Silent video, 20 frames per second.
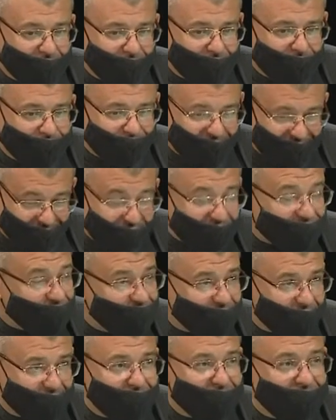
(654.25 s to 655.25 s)
И
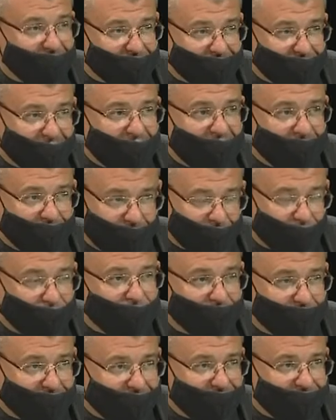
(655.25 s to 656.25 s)
посредством таких изданий мы
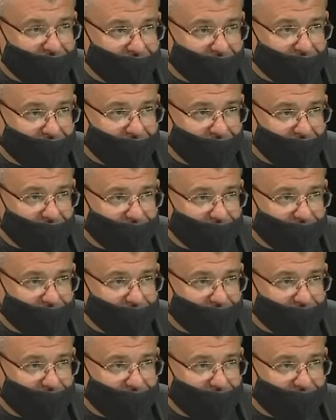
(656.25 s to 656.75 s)
можем это сделать.